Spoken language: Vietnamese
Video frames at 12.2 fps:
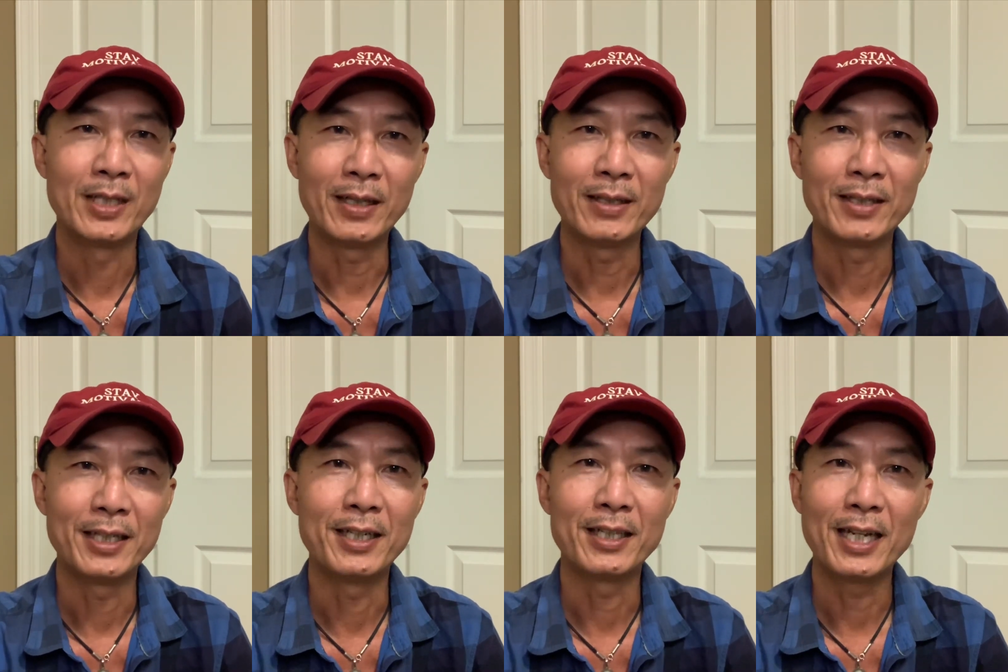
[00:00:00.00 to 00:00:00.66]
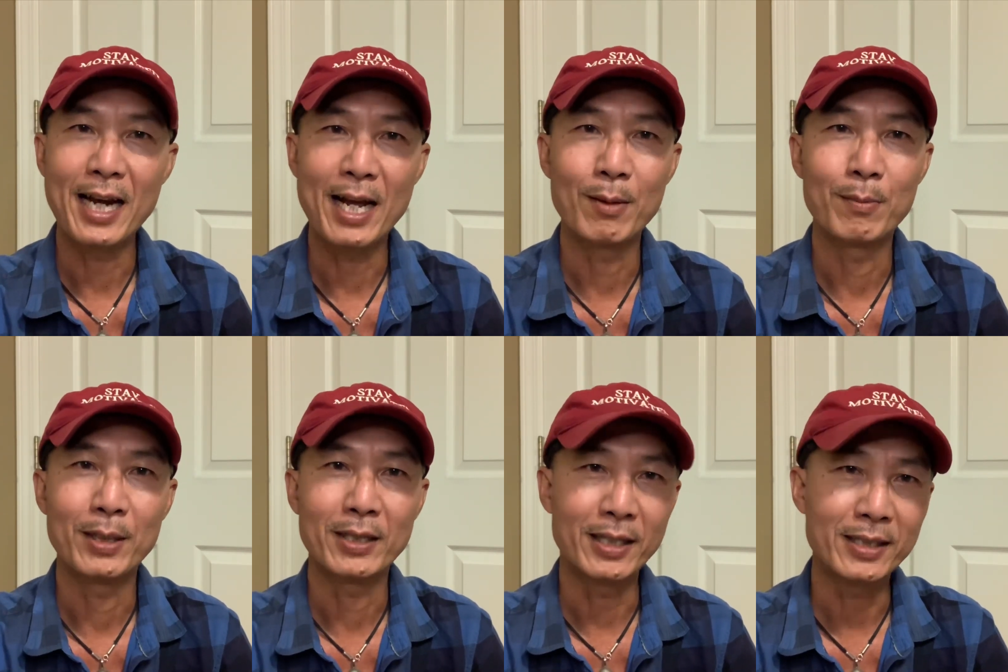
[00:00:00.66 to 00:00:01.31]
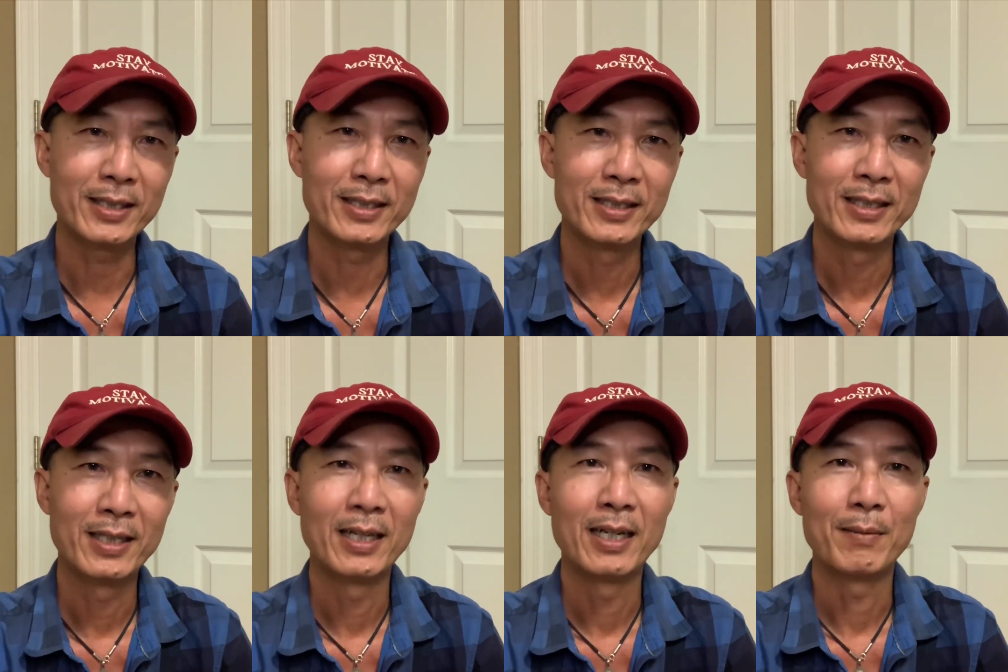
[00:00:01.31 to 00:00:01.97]
Thích thì như thế nào mà thích
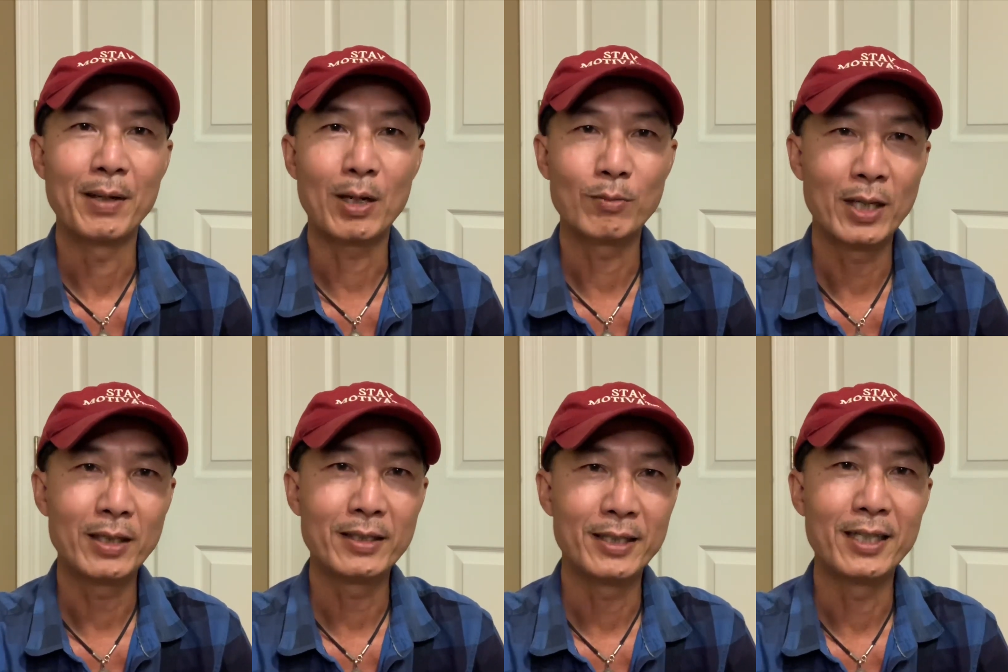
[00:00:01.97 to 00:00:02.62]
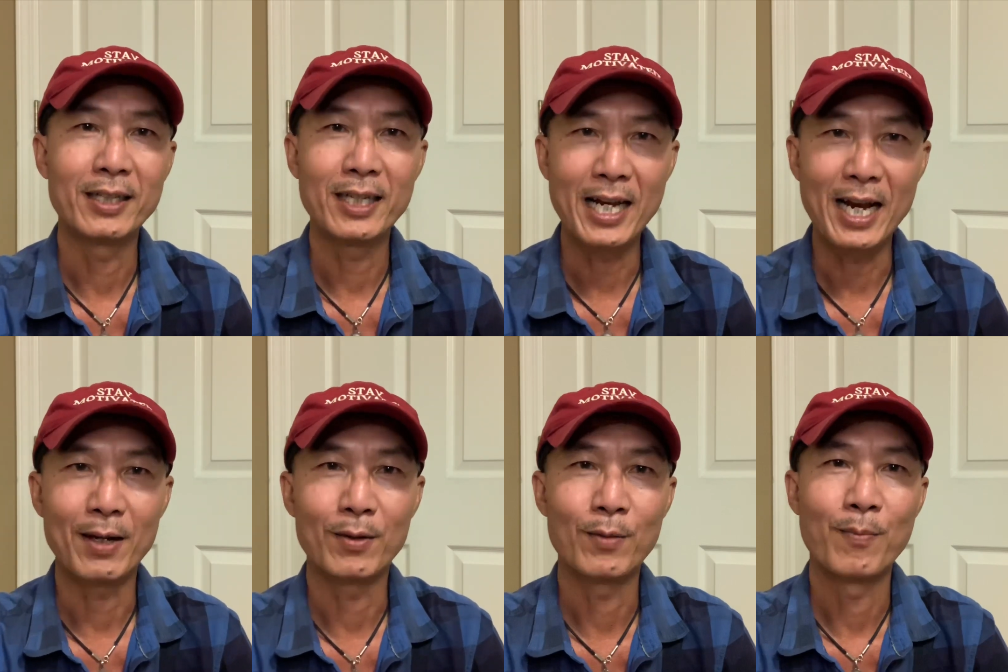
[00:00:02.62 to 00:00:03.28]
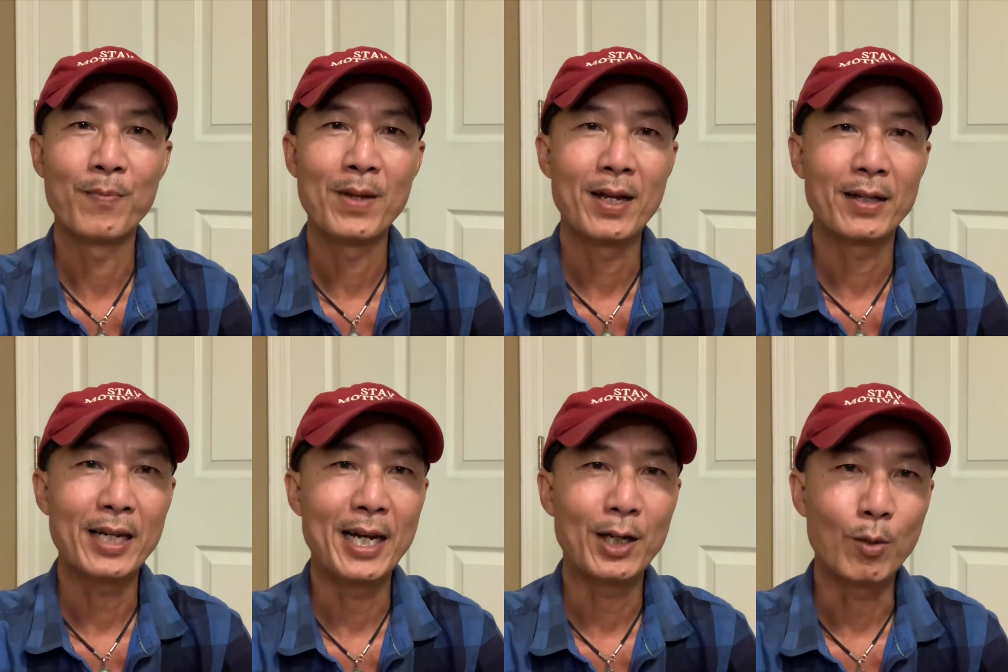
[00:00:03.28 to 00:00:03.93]
Và không thích thì như thế nào
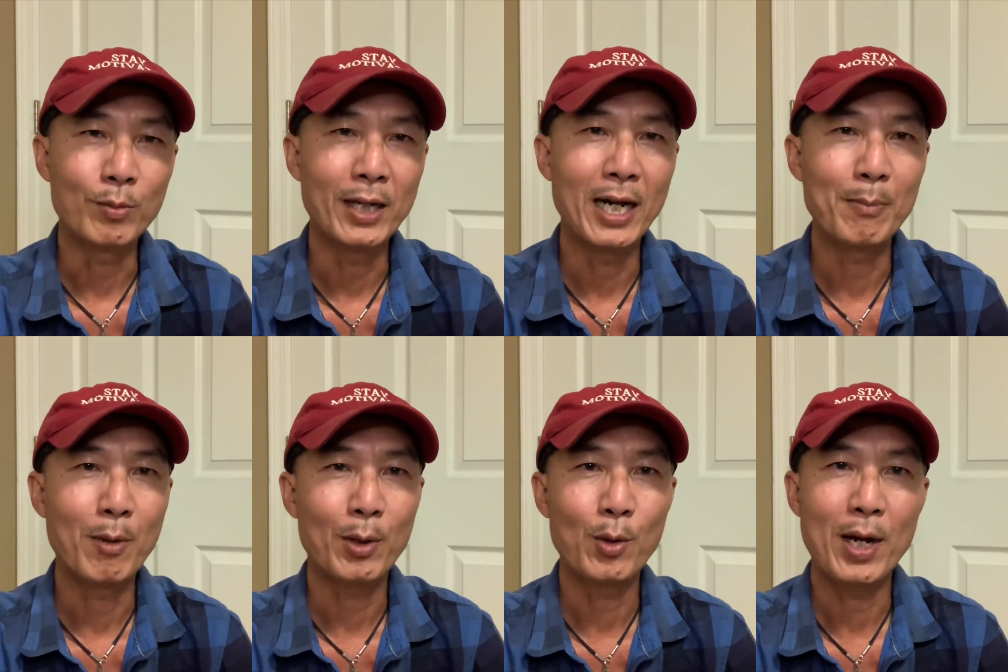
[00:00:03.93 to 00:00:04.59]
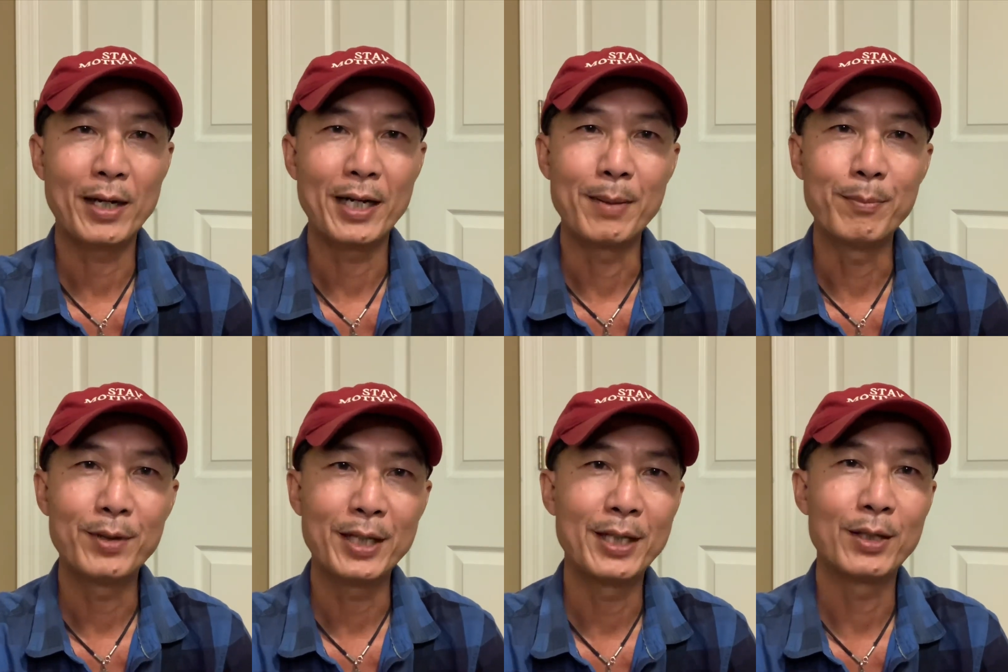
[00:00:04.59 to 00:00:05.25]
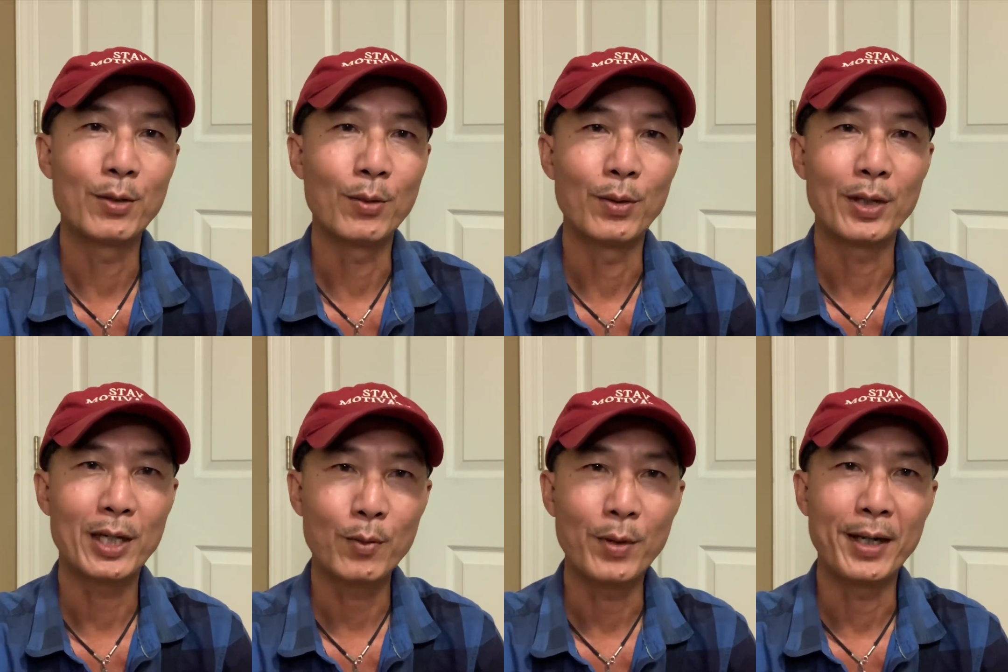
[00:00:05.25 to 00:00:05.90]
đây cũng chỉ là một cái quan điểm riêng
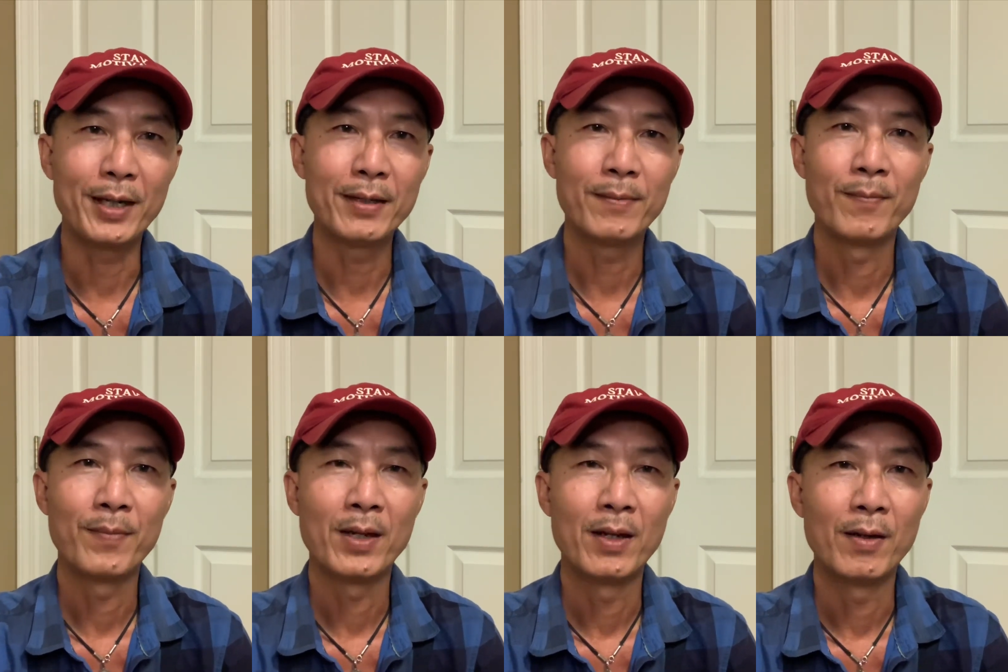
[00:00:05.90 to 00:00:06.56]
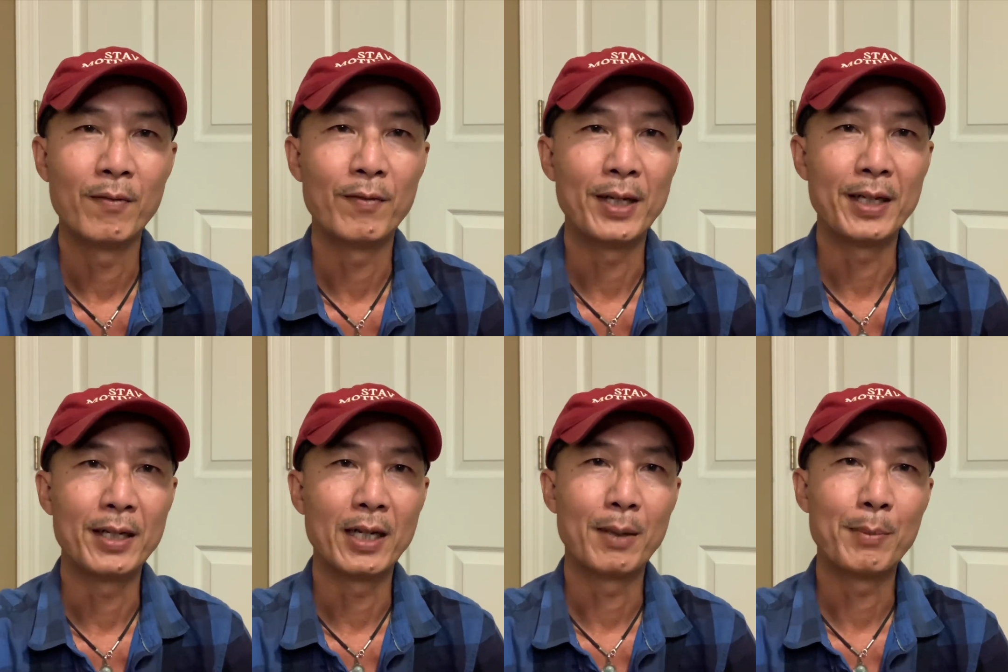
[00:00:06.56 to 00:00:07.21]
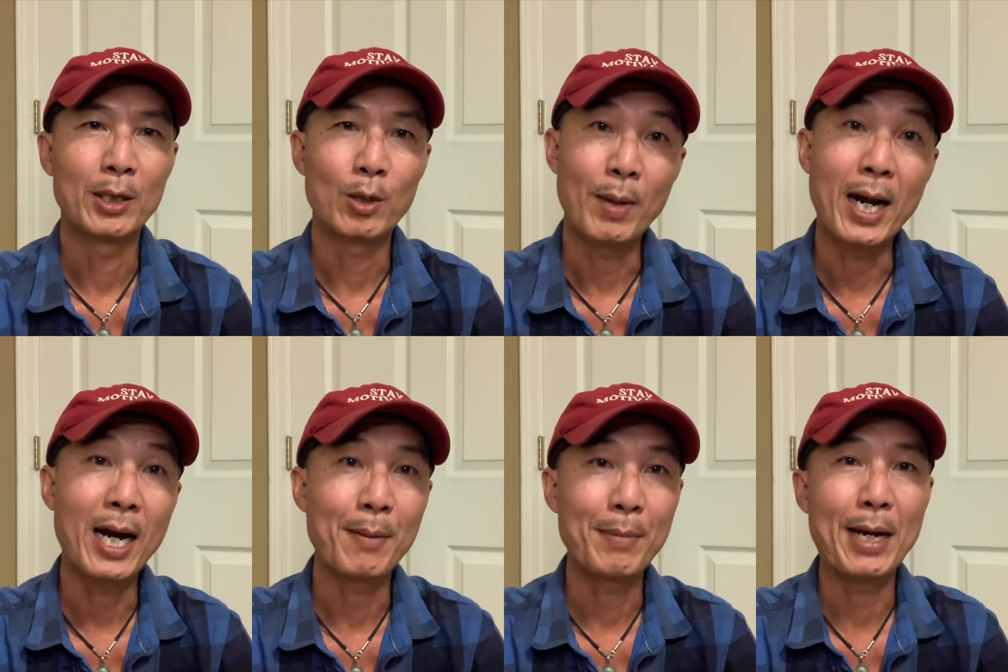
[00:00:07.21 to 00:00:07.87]
của Khánh Nguyễn vì à, mình
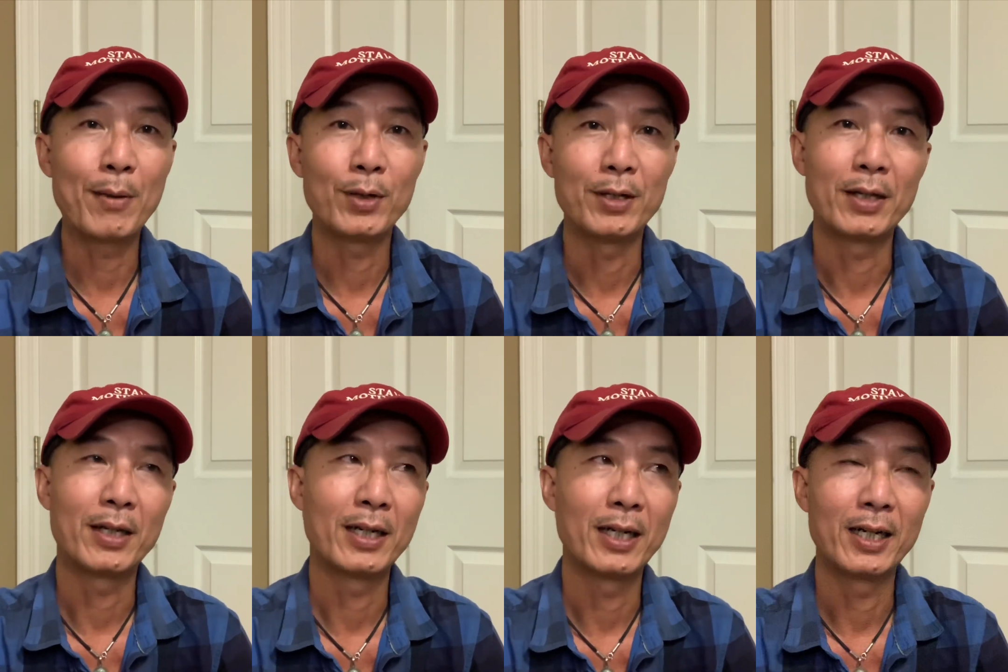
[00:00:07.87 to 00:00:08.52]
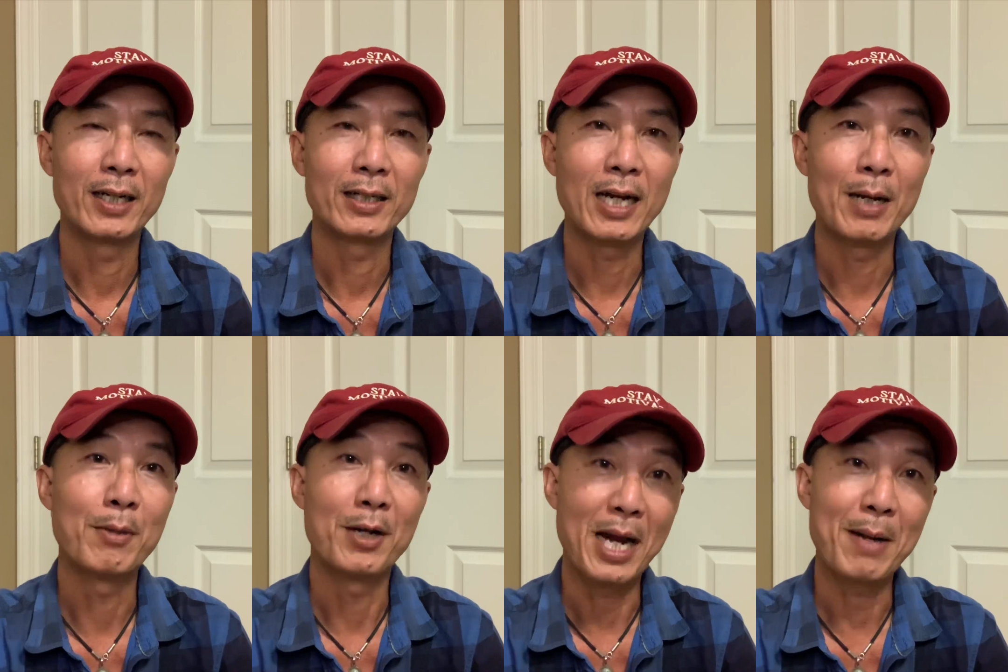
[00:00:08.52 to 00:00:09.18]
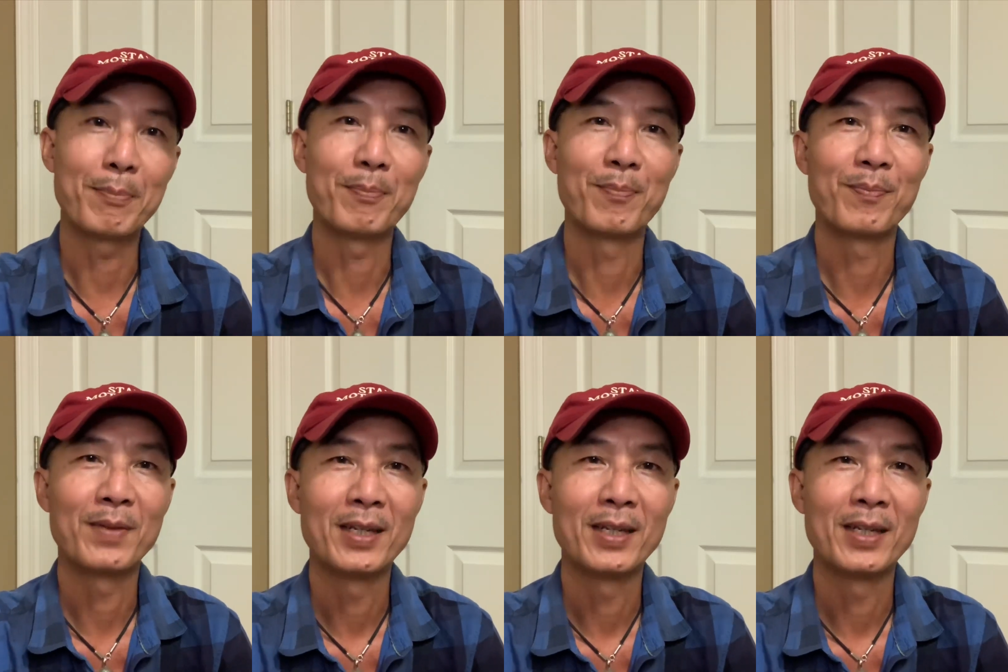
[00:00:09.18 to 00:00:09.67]
cũng đã làm neo được à, gần 10 năm